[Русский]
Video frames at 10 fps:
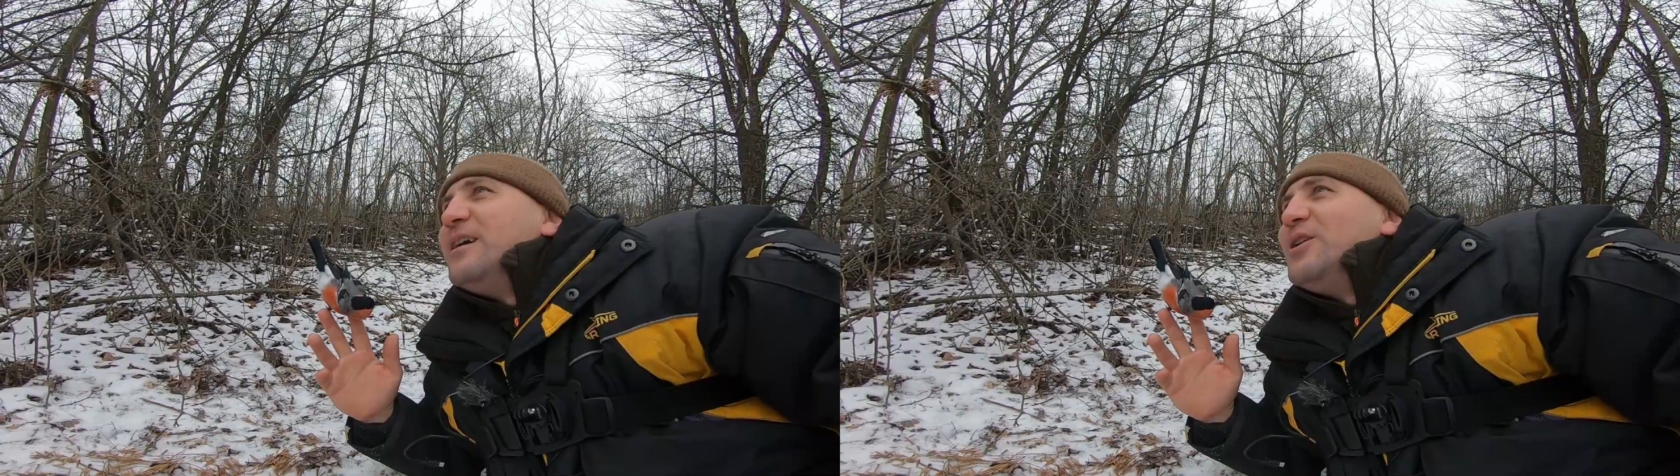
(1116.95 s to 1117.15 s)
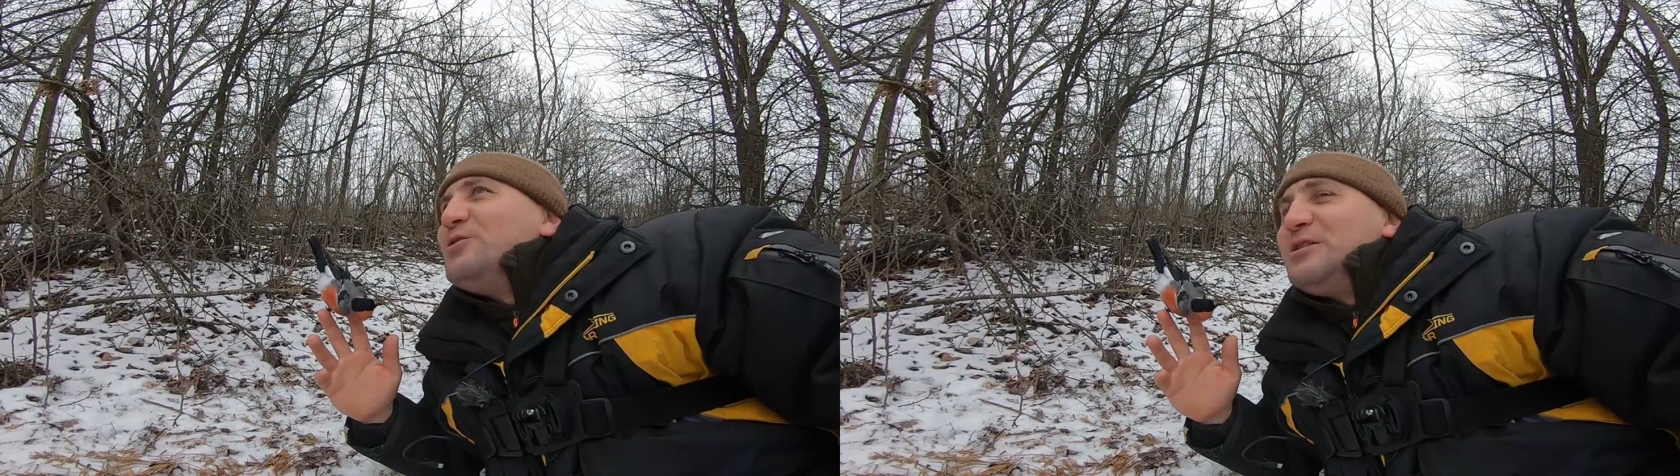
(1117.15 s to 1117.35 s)

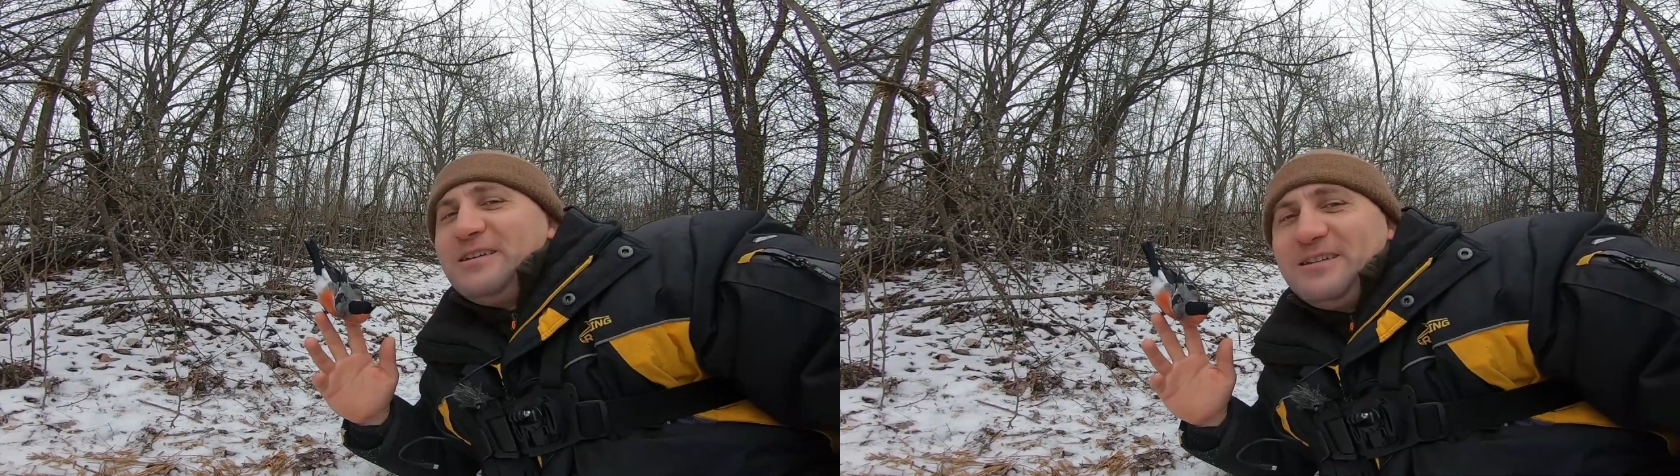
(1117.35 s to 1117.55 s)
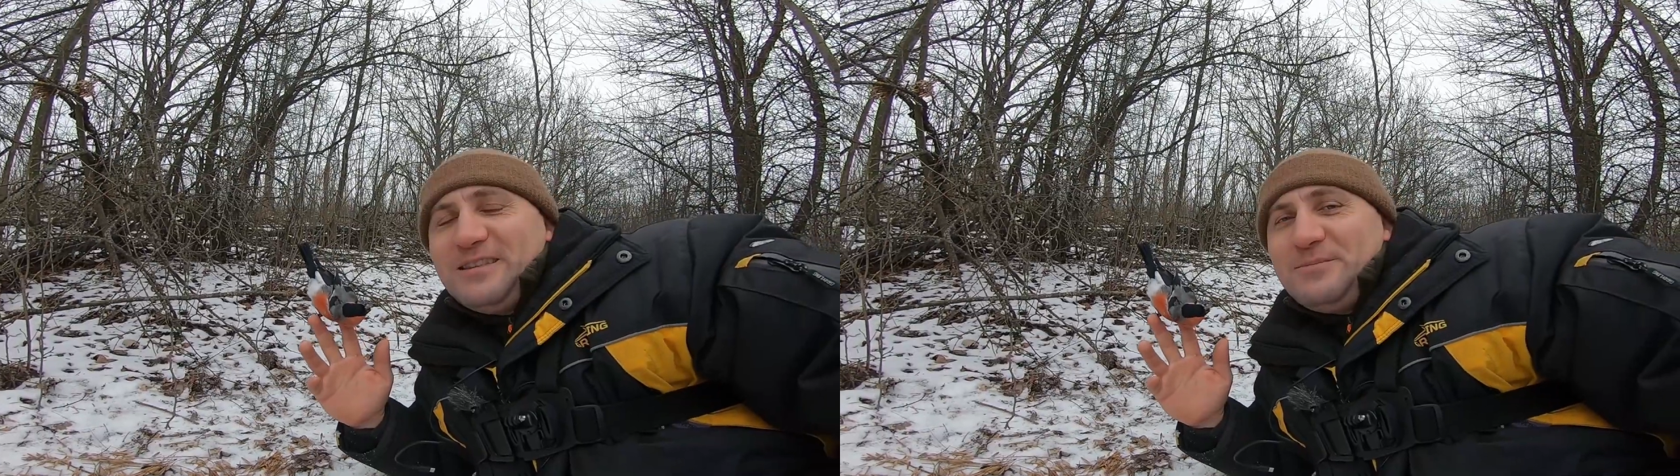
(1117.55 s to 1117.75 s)

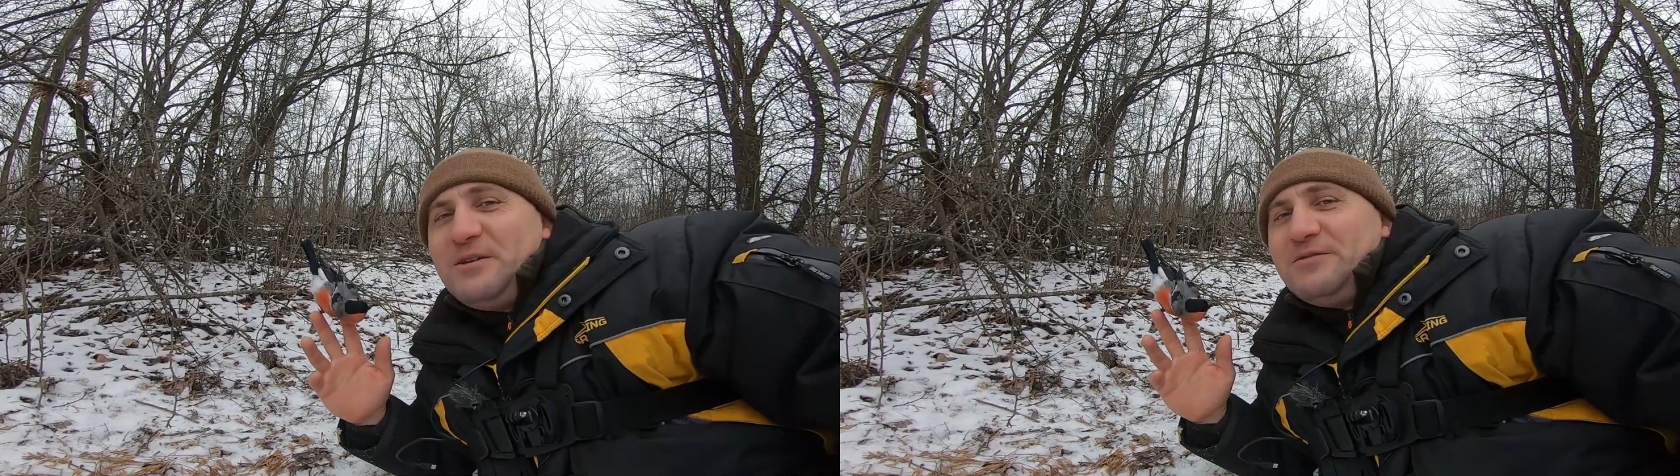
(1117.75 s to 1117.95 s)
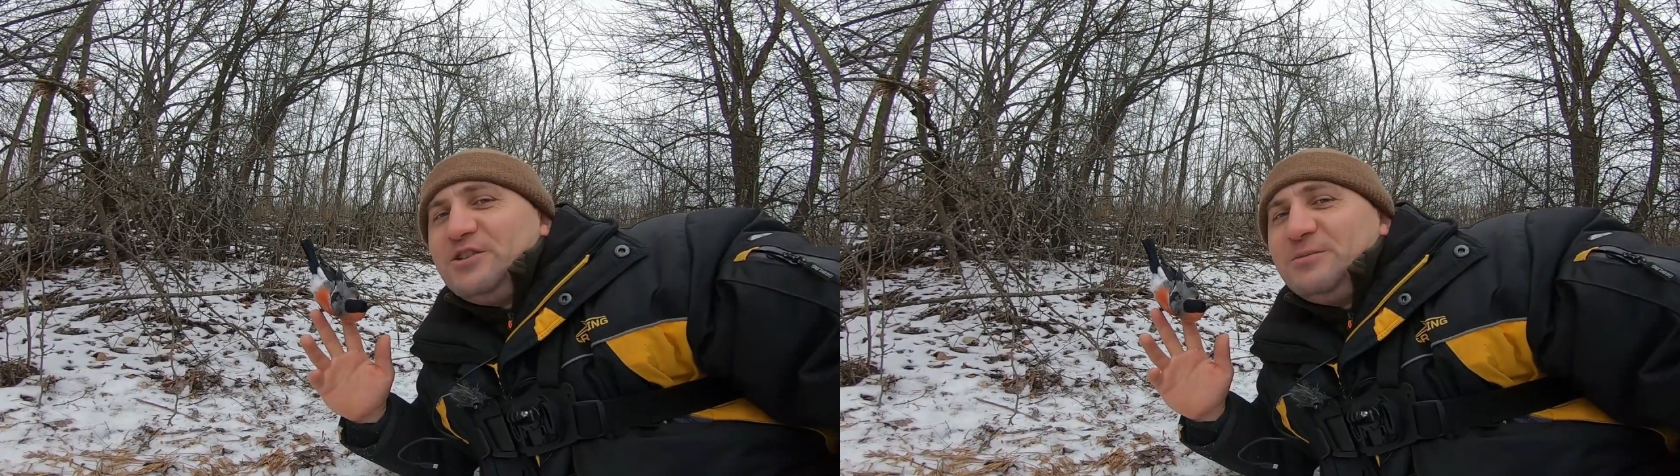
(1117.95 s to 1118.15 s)
охота до
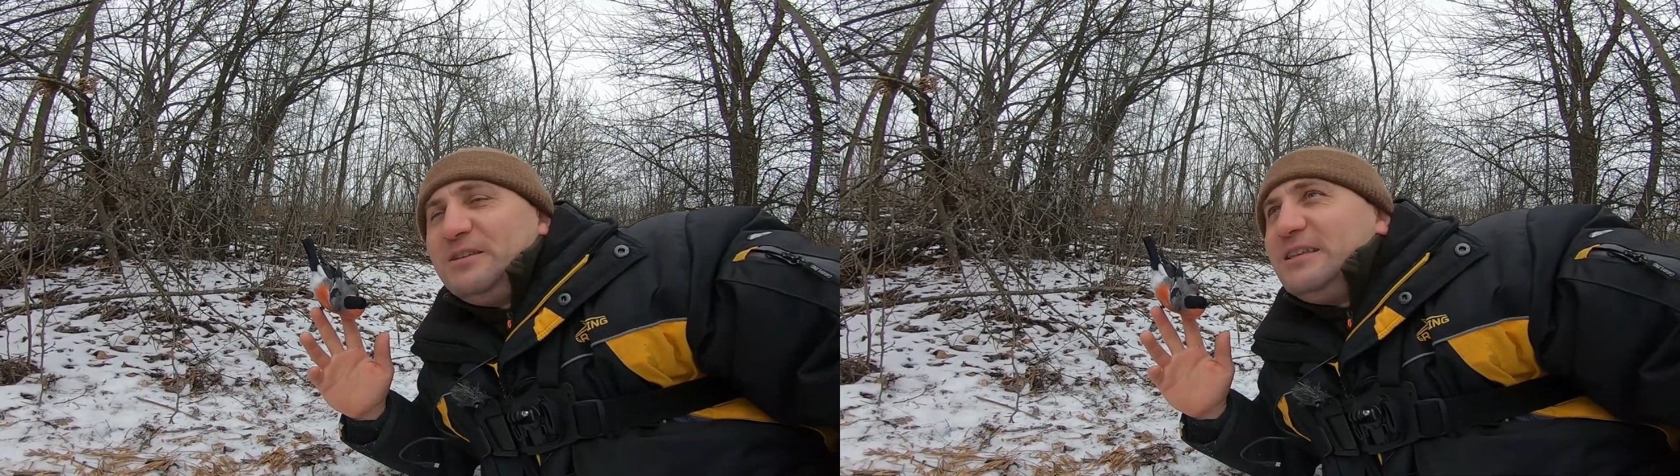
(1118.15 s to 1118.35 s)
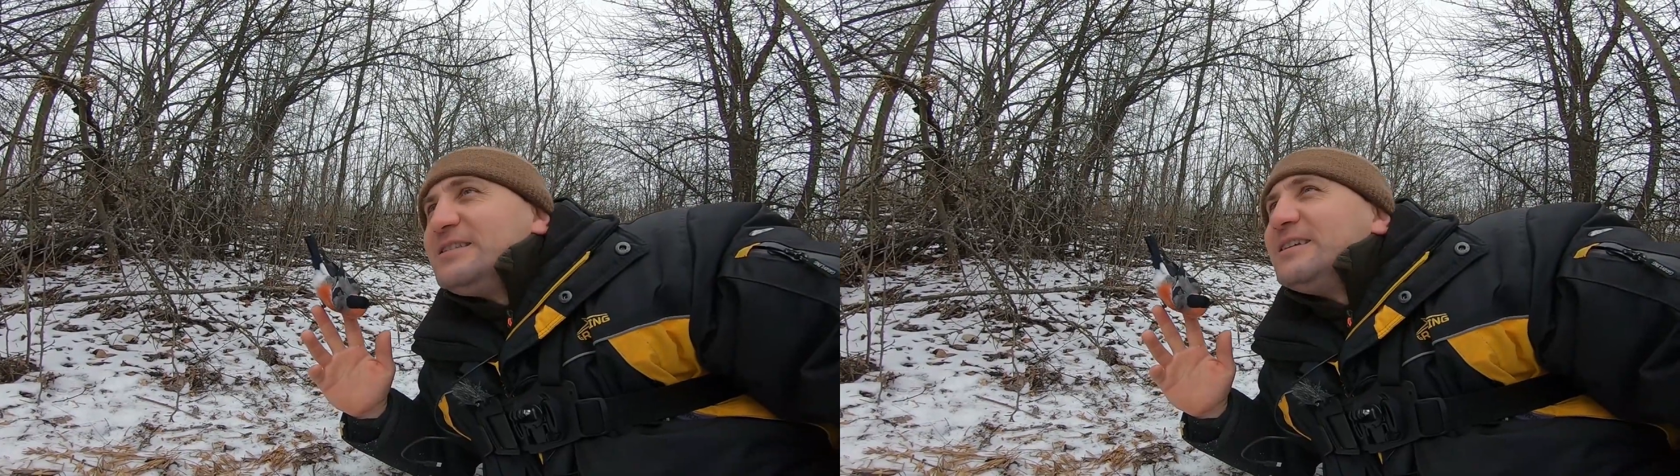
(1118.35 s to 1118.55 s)
певчей
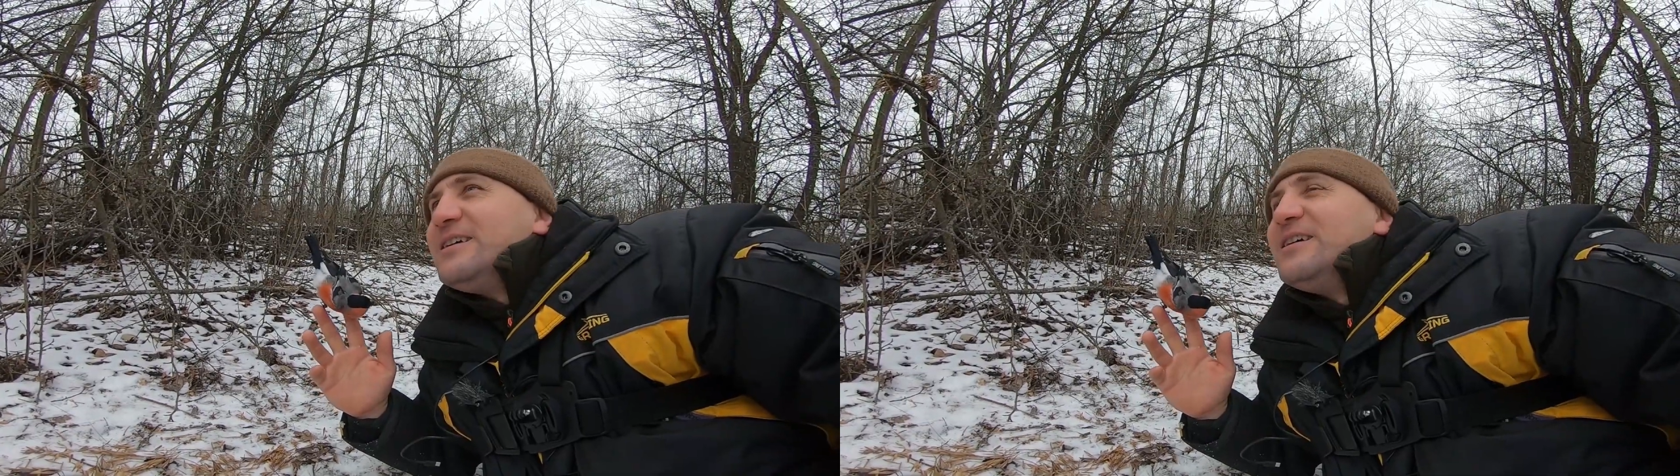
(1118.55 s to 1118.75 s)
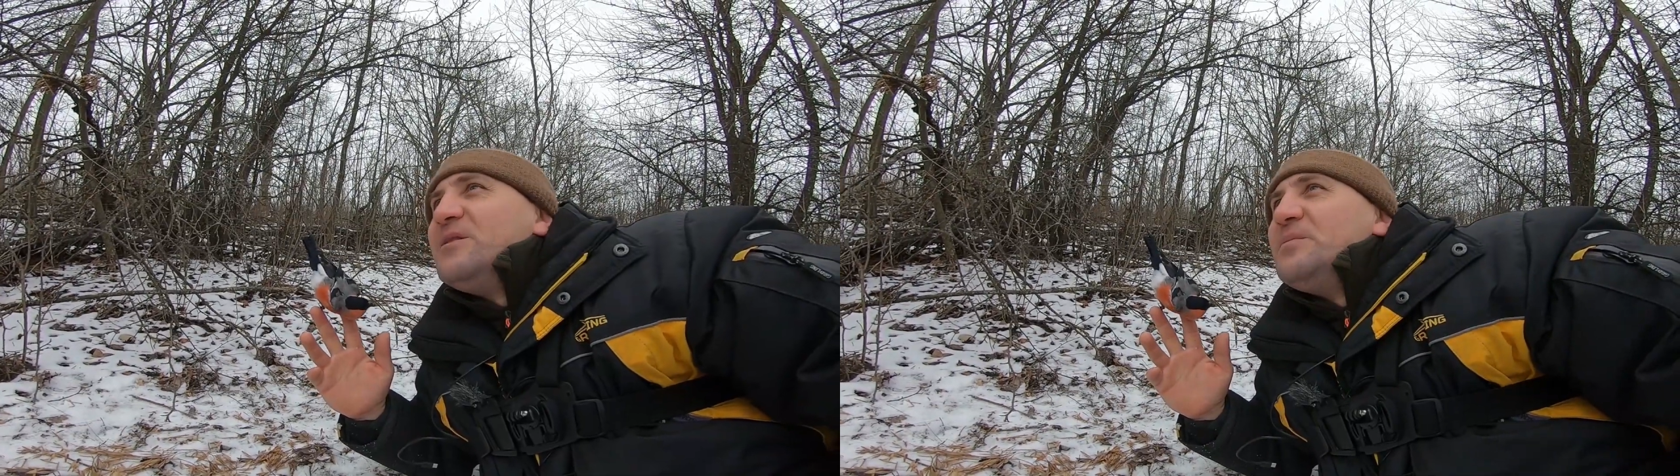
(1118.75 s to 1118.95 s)
птицы,